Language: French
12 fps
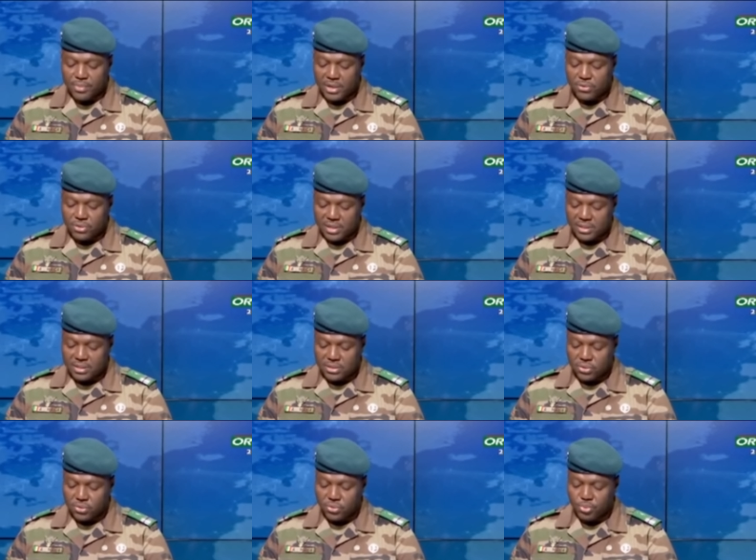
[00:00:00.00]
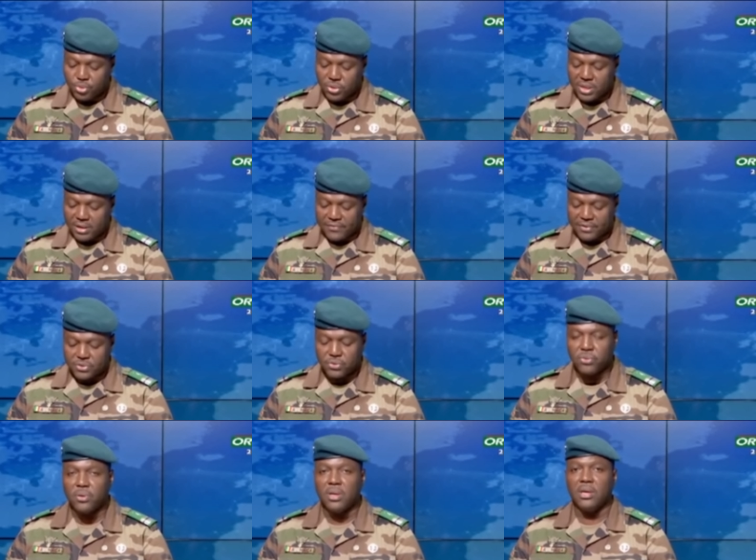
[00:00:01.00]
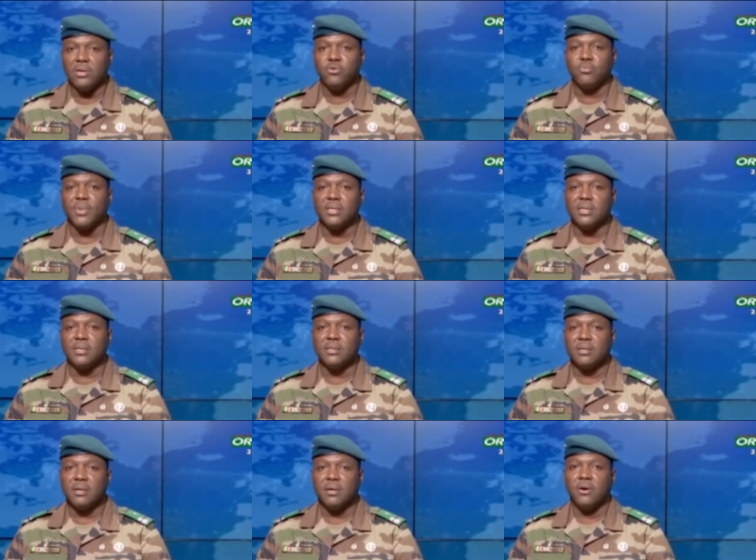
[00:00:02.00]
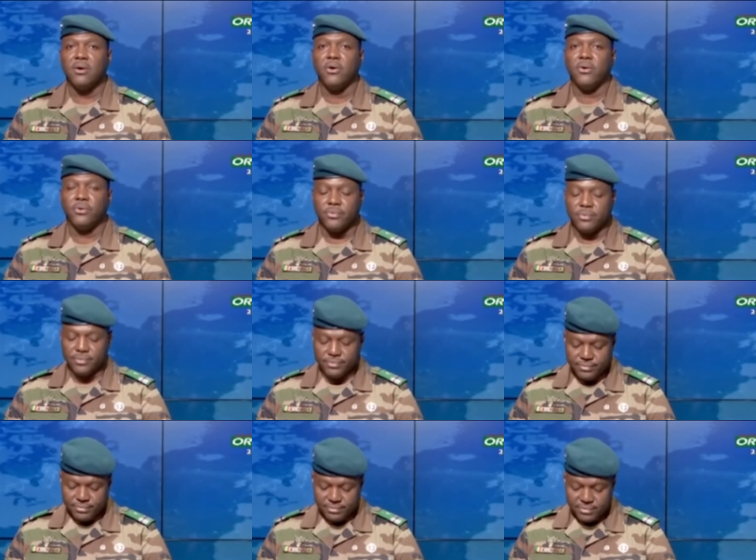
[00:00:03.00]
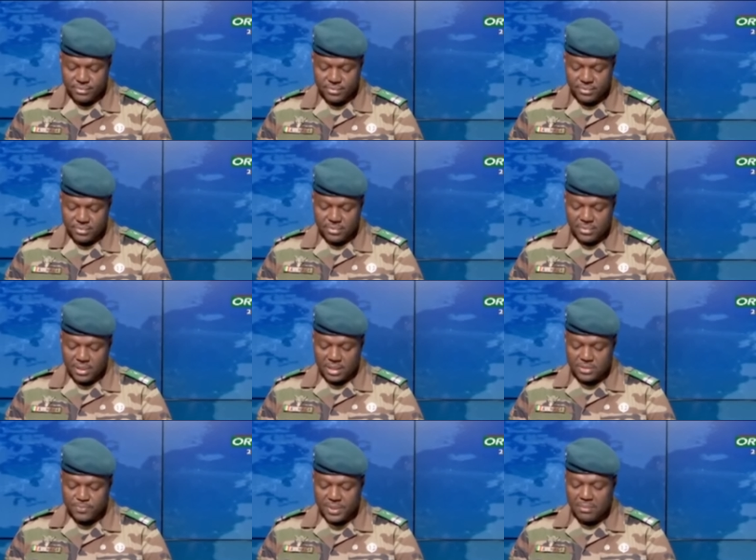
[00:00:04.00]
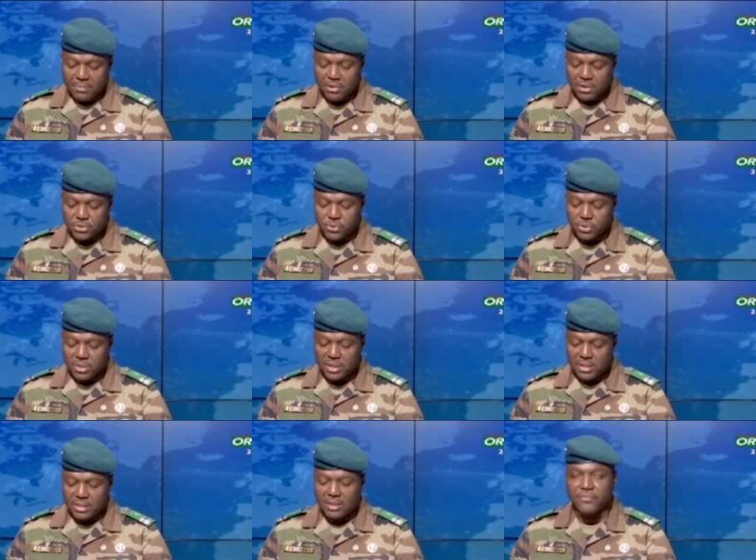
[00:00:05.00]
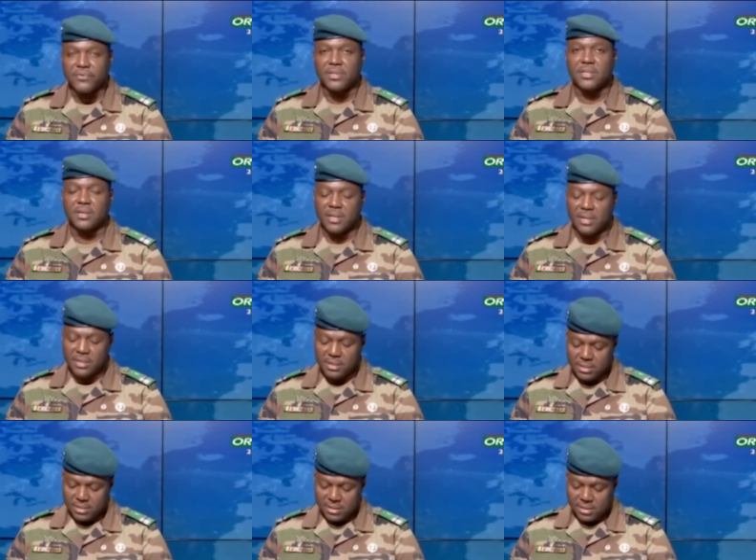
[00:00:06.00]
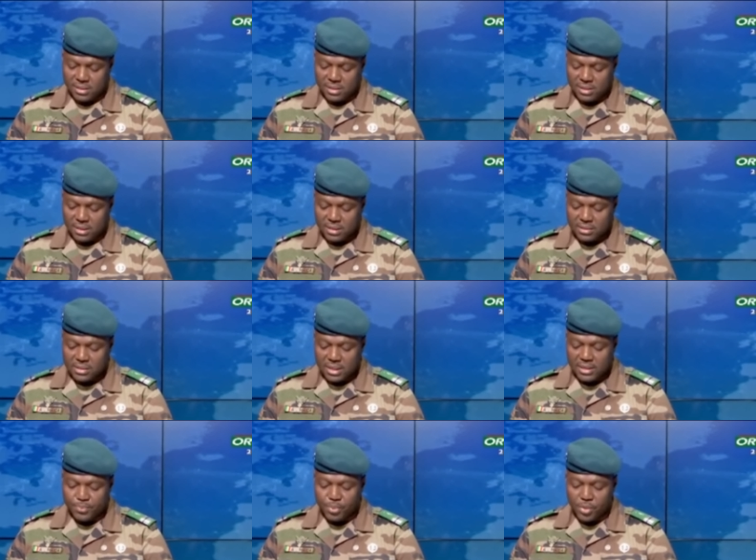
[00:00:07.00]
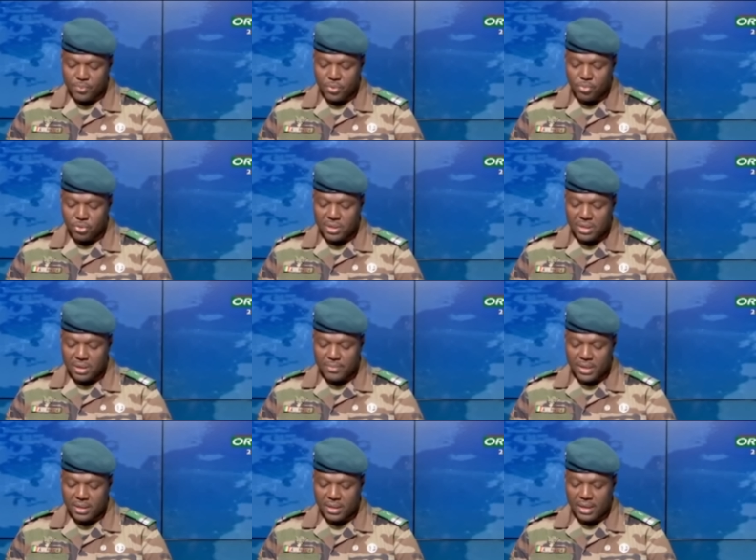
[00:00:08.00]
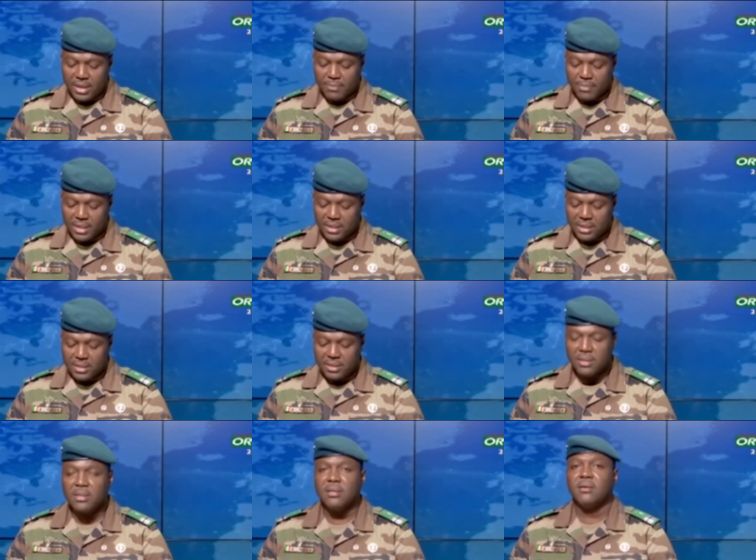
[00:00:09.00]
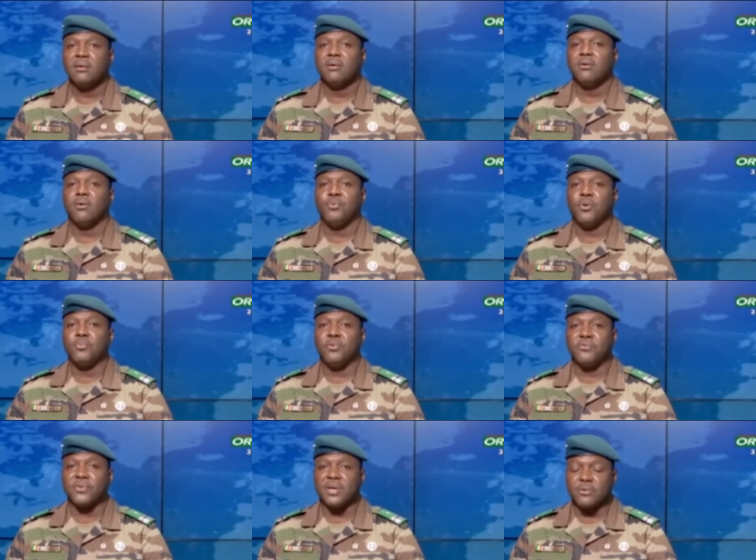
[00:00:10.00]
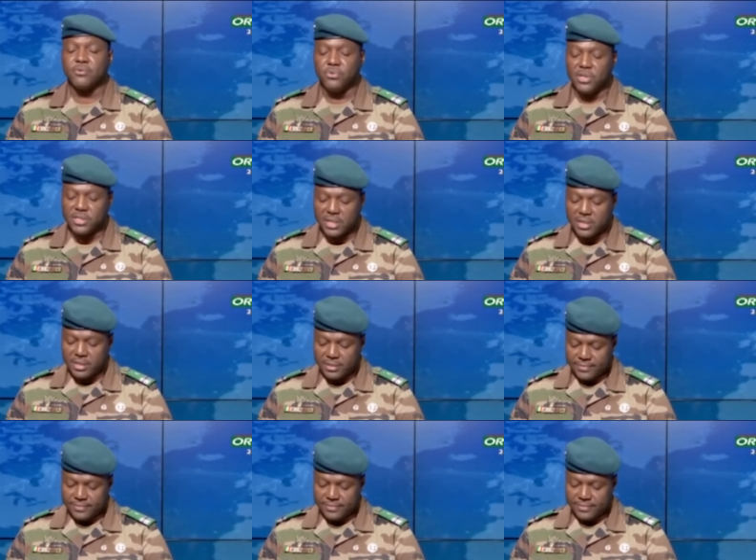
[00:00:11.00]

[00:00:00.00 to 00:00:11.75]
de transition du Burkina Faso et du Mali. 1. Exprime leur solidarité fraternelle et celle des peuples burkinabés et maliens au peuple frère du Niger